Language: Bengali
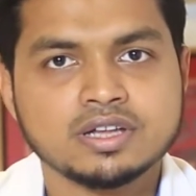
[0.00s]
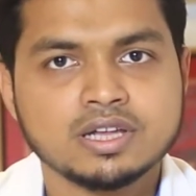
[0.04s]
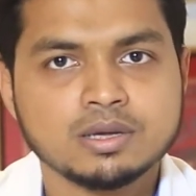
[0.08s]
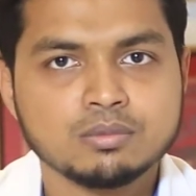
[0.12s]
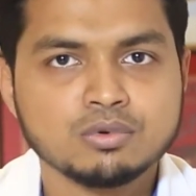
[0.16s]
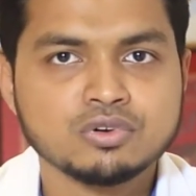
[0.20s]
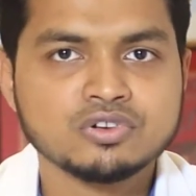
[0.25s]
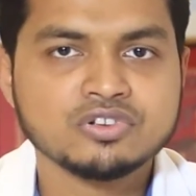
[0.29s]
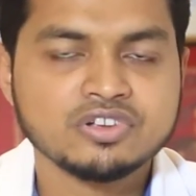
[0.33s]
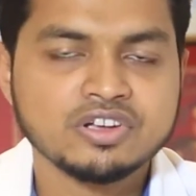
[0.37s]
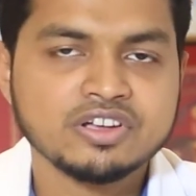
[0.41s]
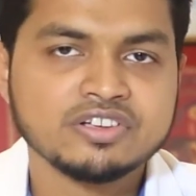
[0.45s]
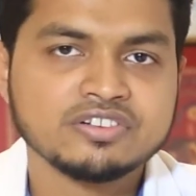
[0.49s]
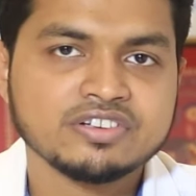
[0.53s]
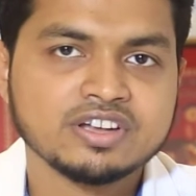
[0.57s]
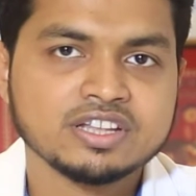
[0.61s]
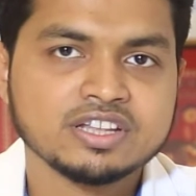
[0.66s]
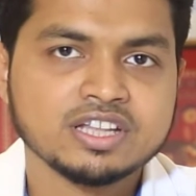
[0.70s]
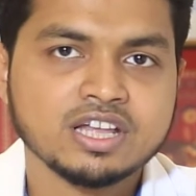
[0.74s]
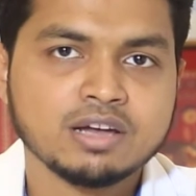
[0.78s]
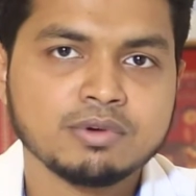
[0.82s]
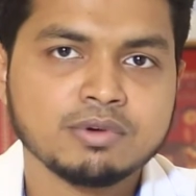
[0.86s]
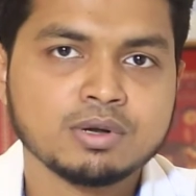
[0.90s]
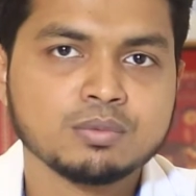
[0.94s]
এবং সেই
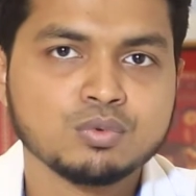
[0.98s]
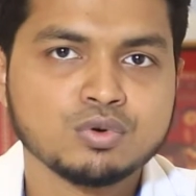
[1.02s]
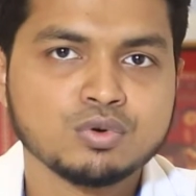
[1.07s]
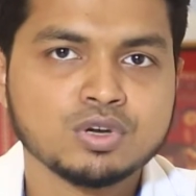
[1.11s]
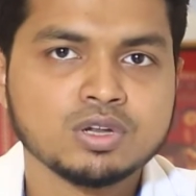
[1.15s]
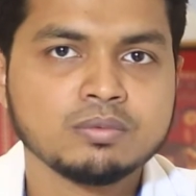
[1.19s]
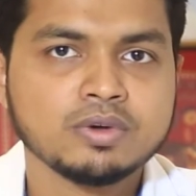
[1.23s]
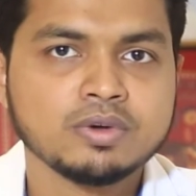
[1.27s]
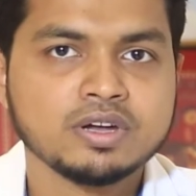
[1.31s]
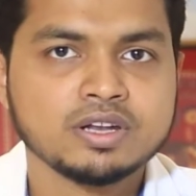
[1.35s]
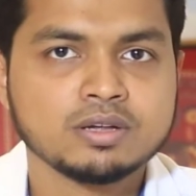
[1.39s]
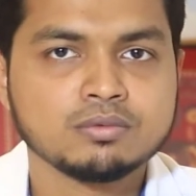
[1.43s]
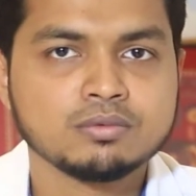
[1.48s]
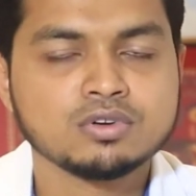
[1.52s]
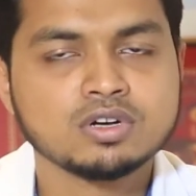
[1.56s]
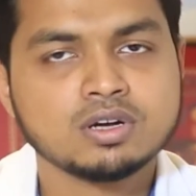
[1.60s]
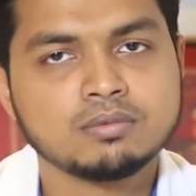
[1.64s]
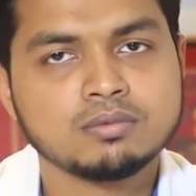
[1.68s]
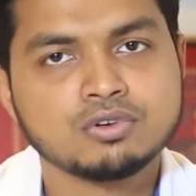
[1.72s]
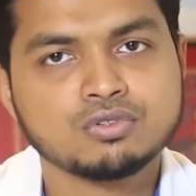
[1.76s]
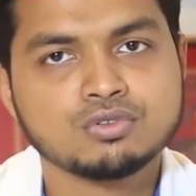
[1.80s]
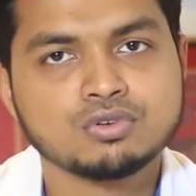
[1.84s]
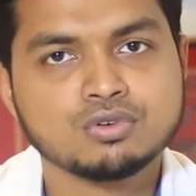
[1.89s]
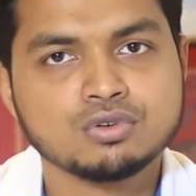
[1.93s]
সাথে আমার পরিবার এবং
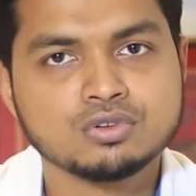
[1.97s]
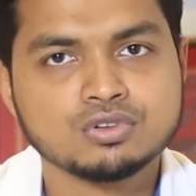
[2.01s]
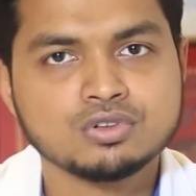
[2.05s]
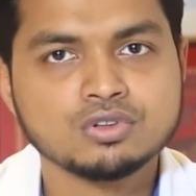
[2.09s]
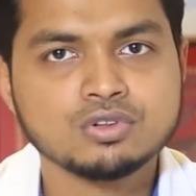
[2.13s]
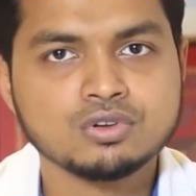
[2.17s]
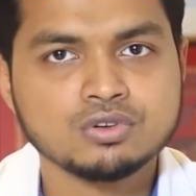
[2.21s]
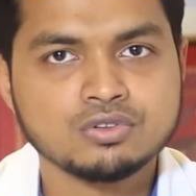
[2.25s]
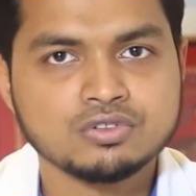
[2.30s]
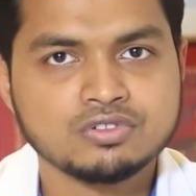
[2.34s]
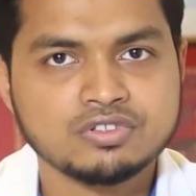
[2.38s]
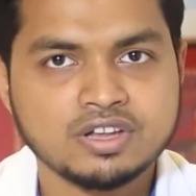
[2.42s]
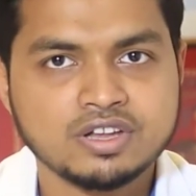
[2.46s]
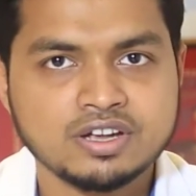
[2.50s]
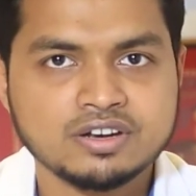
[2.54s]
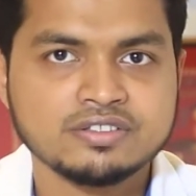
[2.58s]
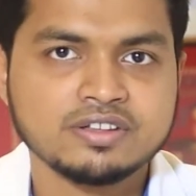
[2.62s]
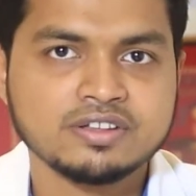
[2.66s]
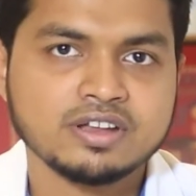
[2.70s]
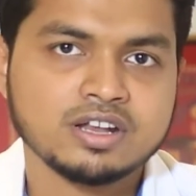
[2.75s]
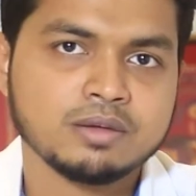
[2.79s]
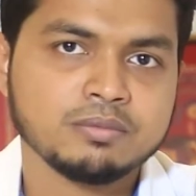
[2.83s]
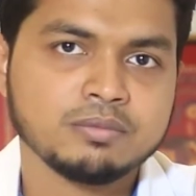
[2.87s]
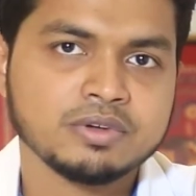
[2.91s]
আমার শ্রদ্ধ স্যার
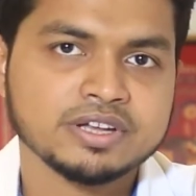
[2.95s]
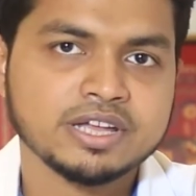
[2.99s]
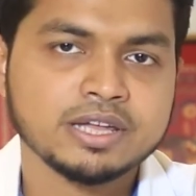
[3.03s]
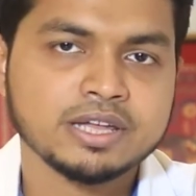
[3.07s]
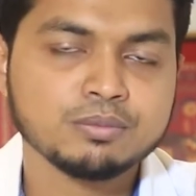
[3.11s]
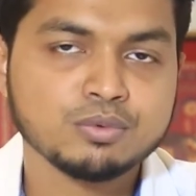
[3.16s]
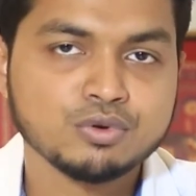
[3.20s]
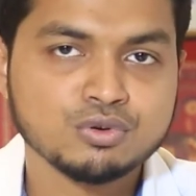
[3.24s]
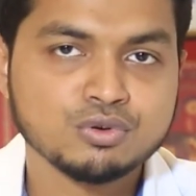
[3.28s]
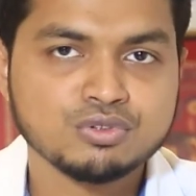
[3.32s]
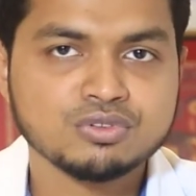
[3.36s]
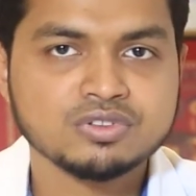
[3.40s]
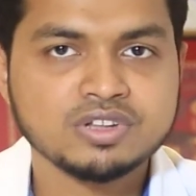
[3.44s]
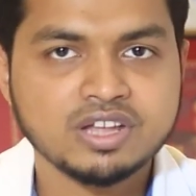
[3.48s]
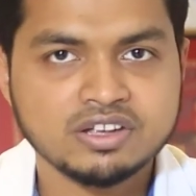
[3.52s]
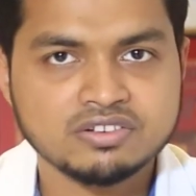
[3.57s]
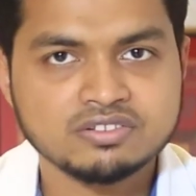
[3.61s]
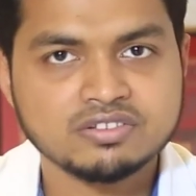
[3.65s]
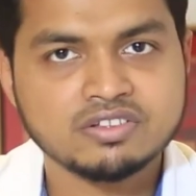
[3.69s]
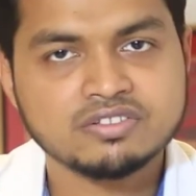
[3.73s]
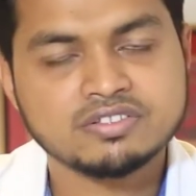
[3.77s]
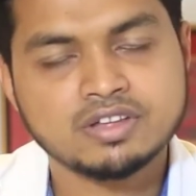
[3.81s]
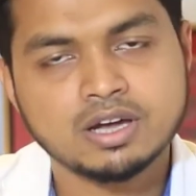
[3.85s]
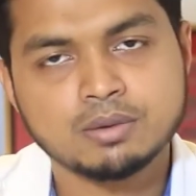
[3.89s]
যারা আমাকে এই পর্যন্ত
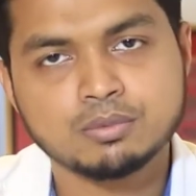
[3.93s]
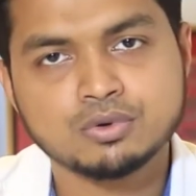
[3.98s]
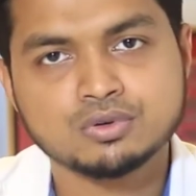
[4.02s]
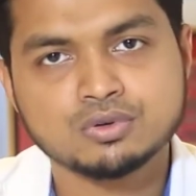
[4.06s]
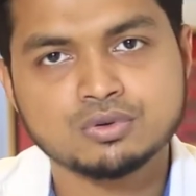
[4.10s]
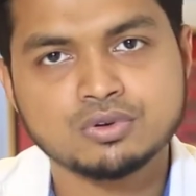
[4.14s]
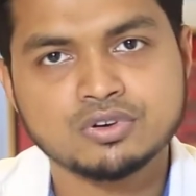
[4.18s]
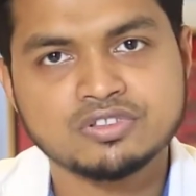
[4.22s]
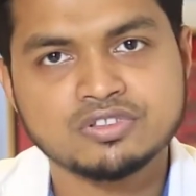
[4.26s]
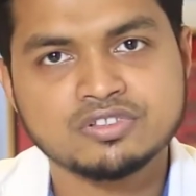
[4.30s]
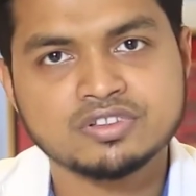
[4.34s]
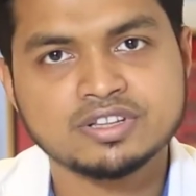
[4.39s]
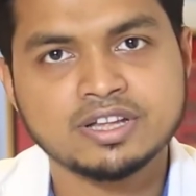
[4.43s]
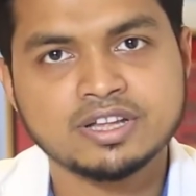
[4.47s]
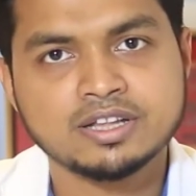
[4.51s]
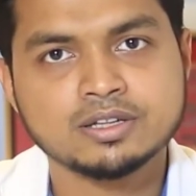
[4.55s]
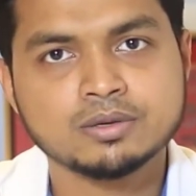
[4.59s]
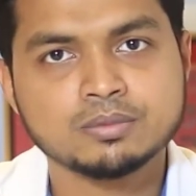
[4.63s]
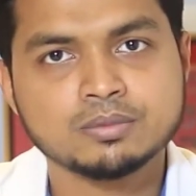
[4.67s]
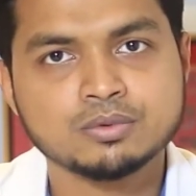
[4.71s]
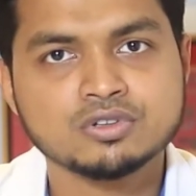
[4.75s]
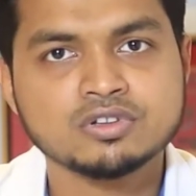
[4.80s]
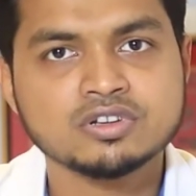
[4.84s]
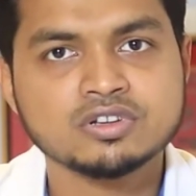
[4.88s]
আসতে সাপোর্ট করেছে
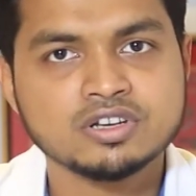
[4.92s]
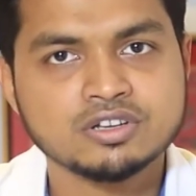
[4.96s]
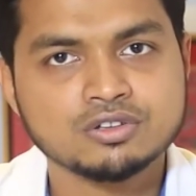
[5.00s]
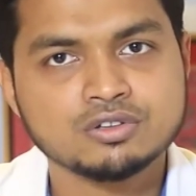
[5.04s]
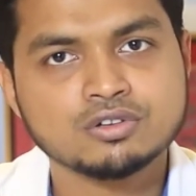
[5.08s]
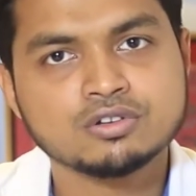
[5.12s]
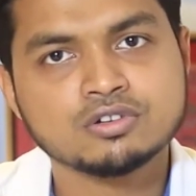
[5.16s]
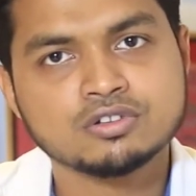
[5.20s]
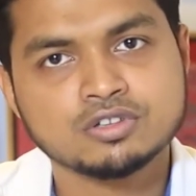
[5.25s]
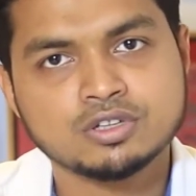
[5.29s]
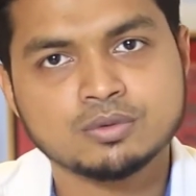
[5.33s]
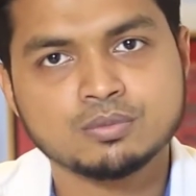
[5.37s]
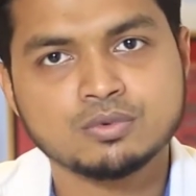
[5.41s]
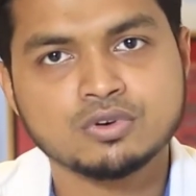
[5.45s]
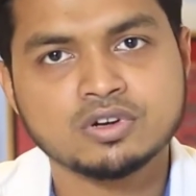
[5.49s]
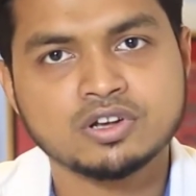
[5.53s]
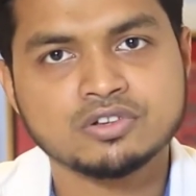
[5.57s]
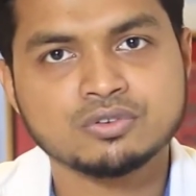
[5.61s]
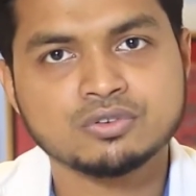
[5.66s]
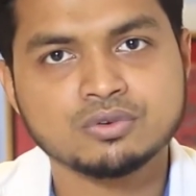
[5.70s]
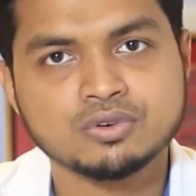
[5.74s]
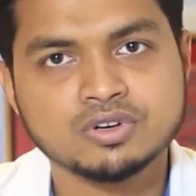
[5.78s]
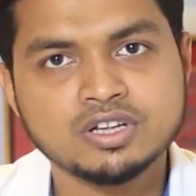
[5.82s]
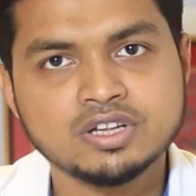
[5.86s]
তাদের প্রতি কৃতজ্ঞতা
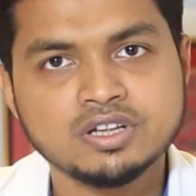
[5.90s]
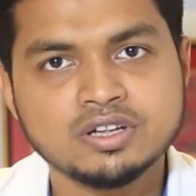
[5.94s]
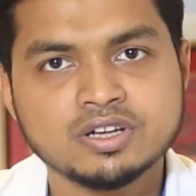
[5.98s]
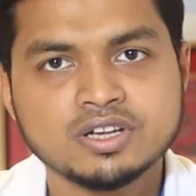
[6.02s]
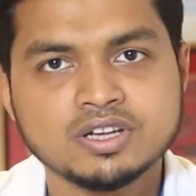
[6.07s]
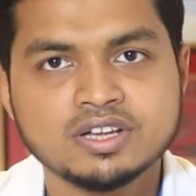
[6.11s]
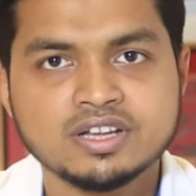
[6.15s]
প্রকাশ করি